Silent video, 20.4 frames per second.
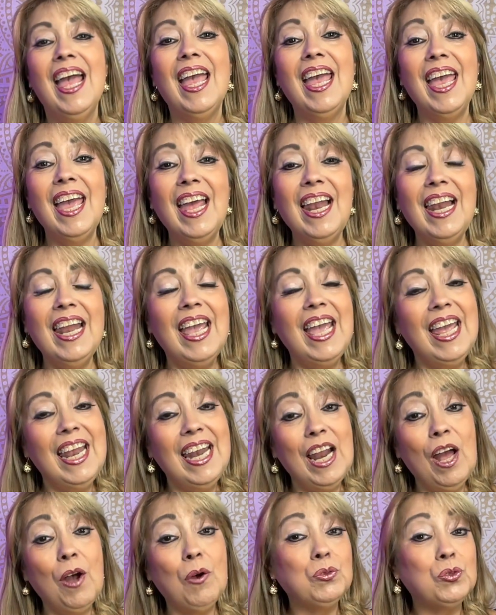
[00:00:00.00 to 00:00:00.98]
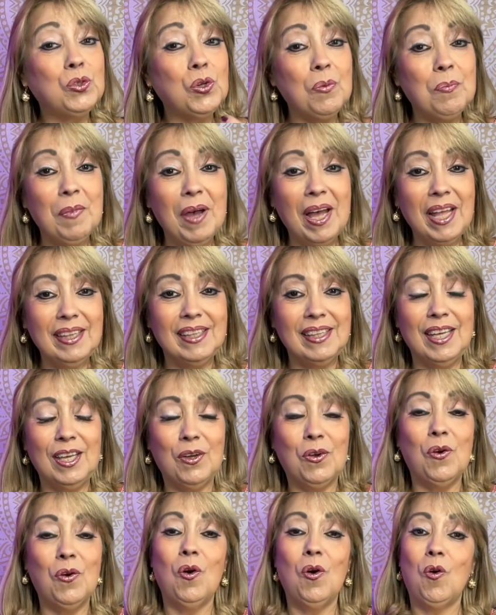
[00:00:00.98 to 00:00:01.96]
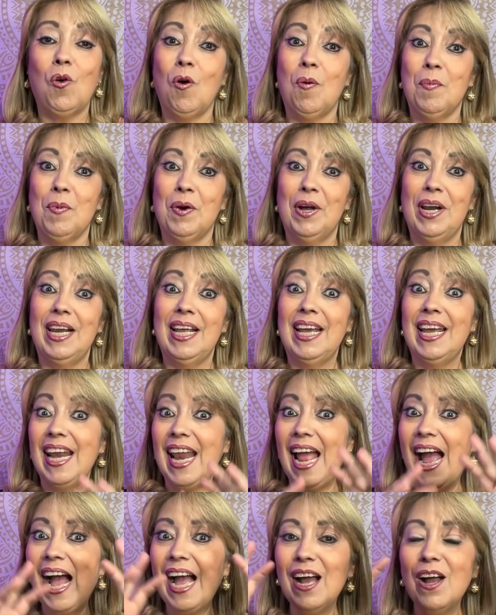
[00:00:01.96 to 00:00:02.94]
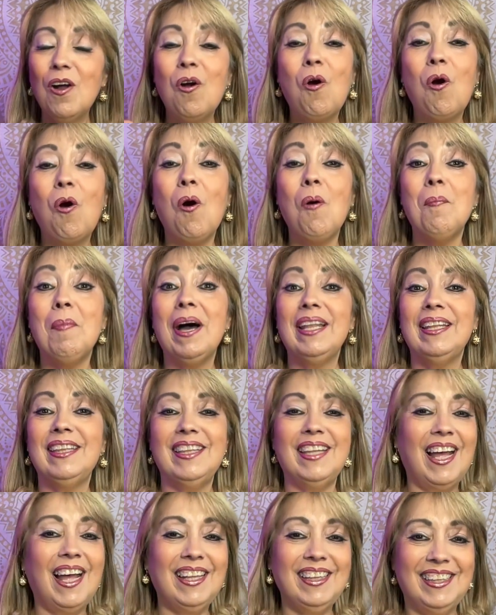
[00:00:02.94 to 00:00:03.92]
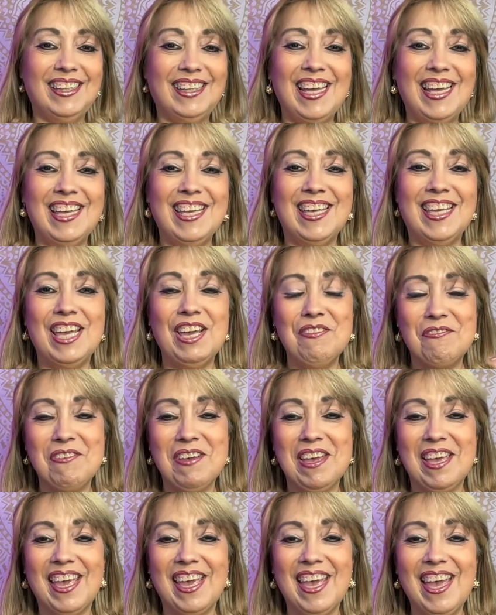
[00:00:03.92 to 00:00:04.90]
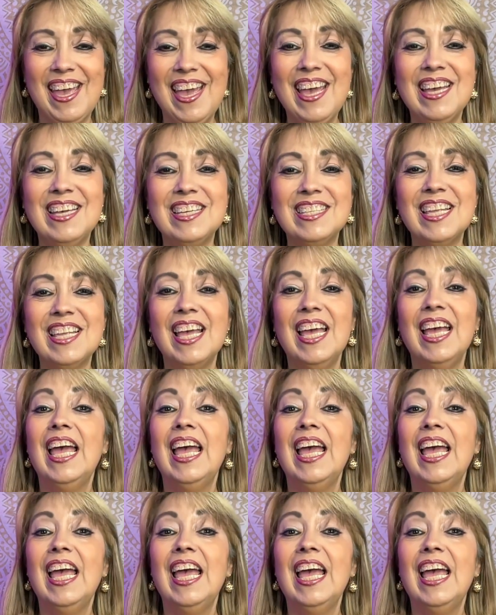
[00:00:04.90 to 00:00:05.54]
él en automático, como el gran comandante en jefe que es,